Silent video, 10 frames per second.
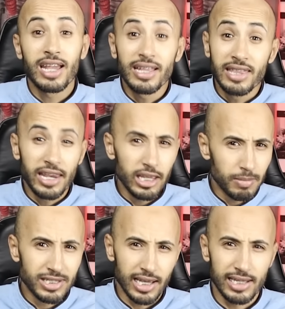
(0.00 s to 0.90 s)
كان دريه
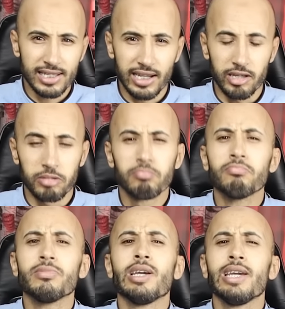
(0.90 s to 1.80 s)
مازال صغيره
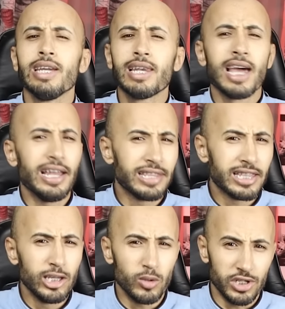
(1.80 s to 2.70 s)
يلا
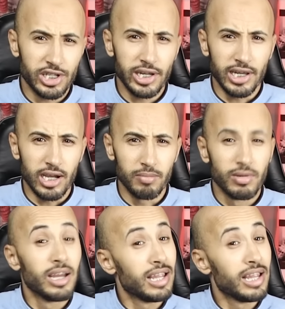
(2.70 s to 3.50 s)
عندها 22 عام